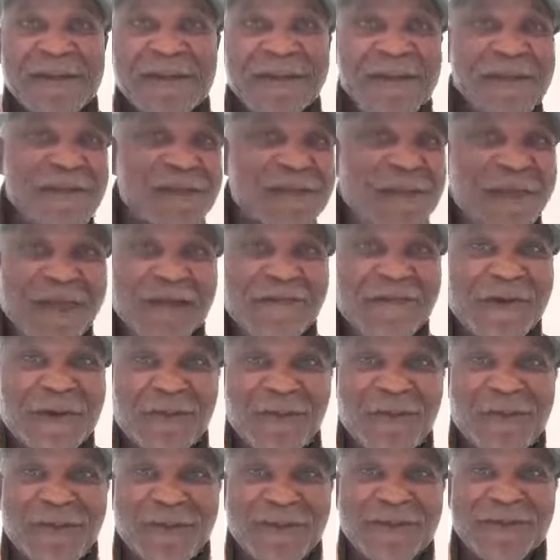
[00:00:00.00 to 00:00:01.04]
Ça arrive à
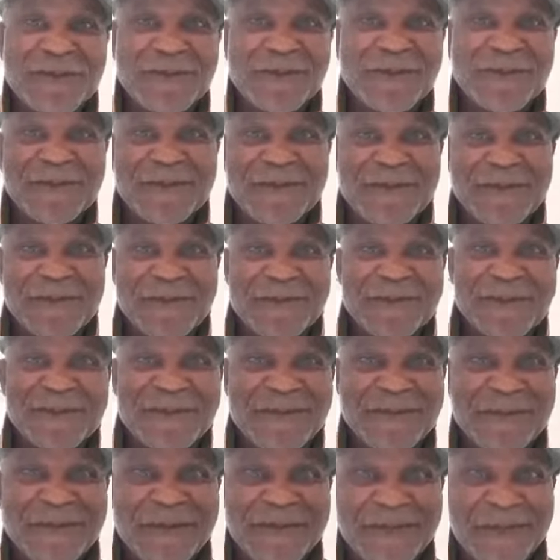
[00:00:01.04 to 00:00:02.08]
tout le monde.
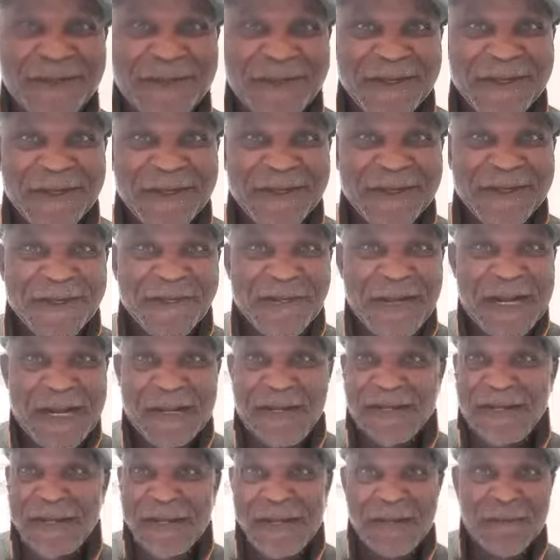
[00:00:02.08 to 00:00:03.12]

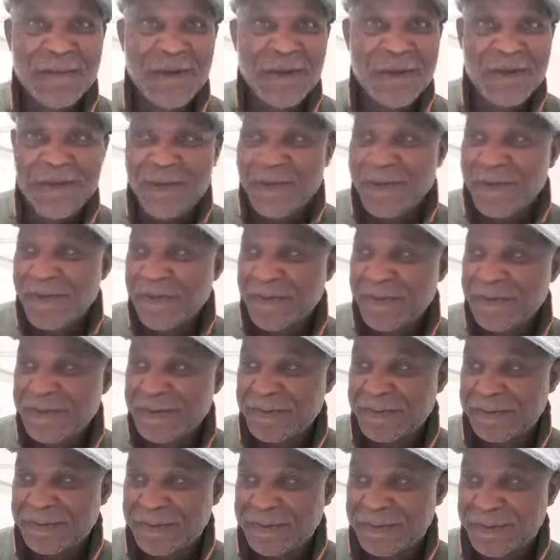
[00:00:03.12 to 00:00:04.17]
Voilà. La mort
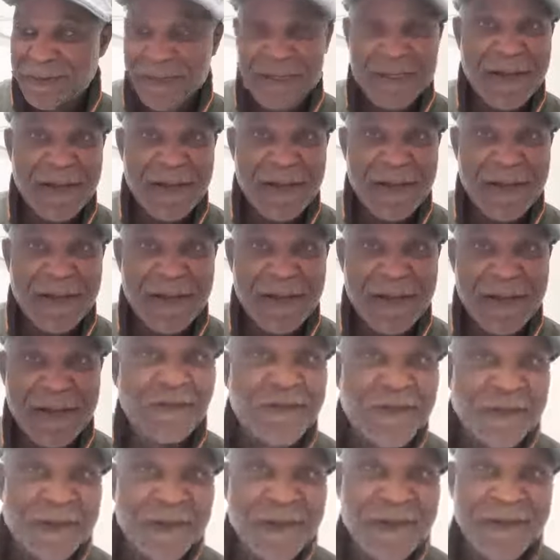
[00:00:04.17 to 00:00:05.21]
n'a pas de jour
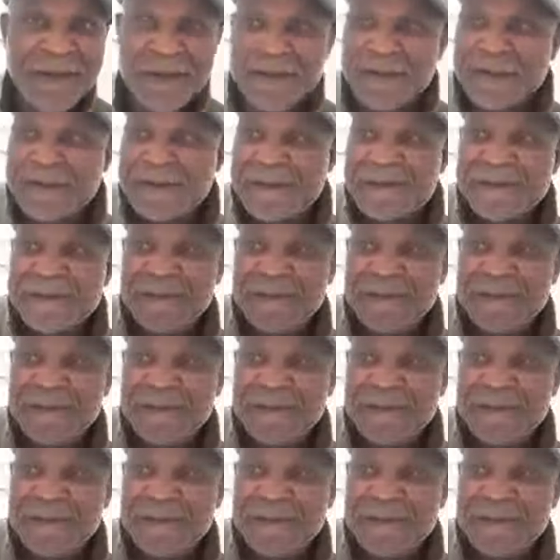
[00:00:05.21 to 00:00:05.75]
férié.